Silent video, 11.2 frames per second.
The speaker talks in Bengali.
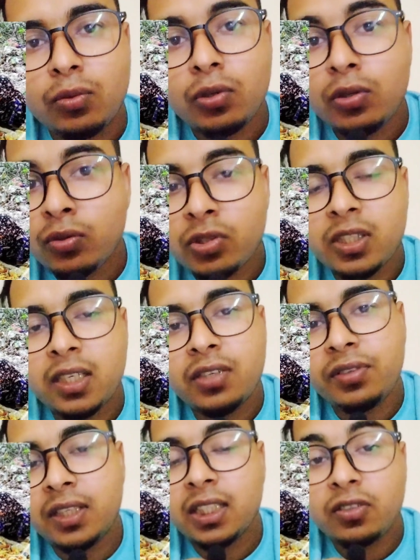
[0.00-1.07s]
কোনো অনুষ্ঠানে
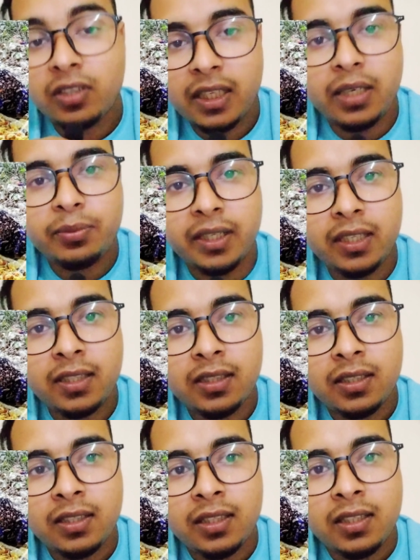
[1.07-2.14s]
ফেলে দেওয়া খাবার
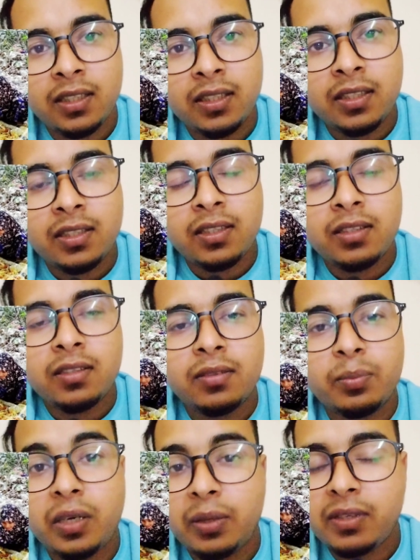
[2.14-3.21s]

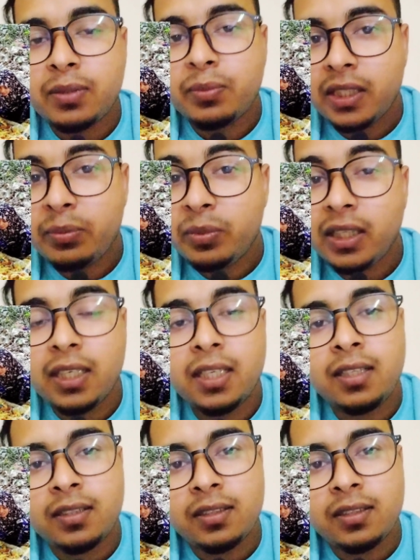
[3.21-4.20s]
বাবা মেয়ে মিলে